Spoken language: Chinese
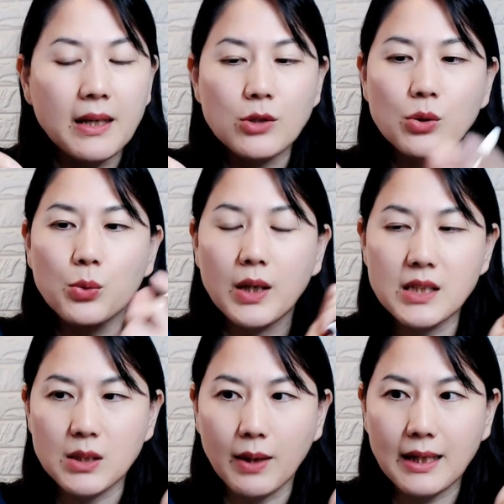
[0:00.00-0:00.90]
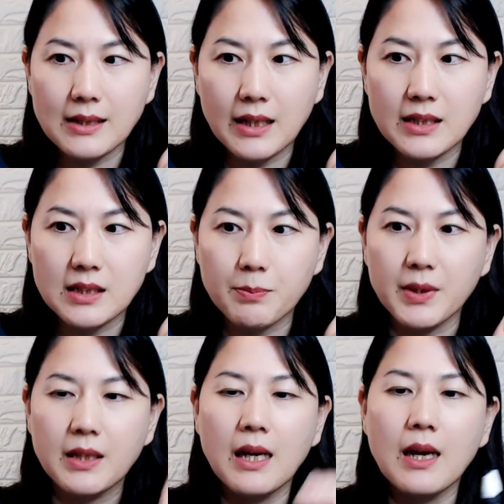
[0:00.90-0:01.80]
所以我很喜欢它这一支
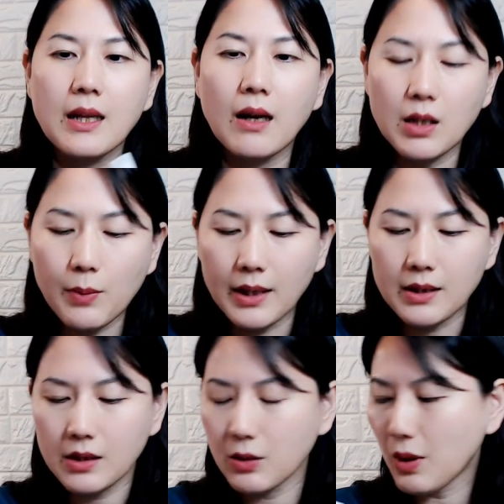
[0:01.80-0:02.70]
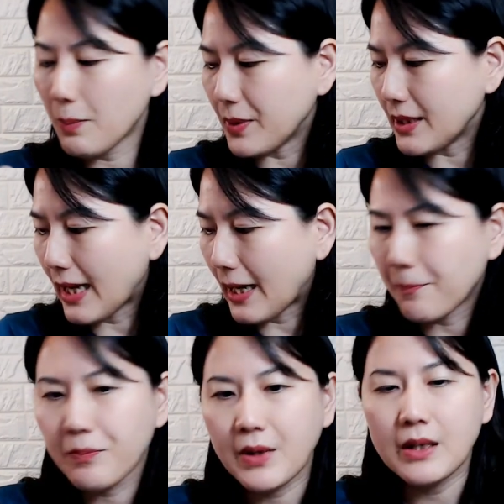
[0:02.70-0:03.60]
笔，然后另外呢，因为笔呀
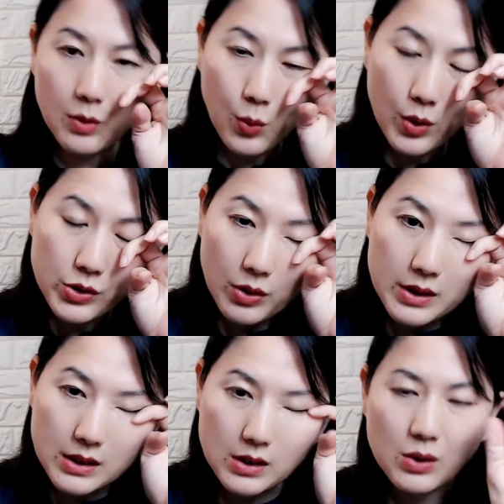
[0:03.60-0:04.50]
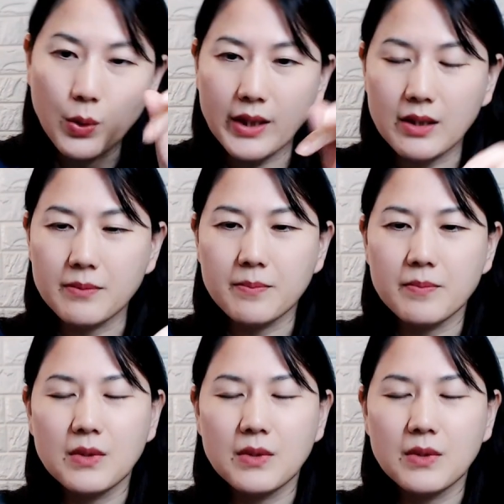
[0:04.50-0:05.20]
握久了其实是会。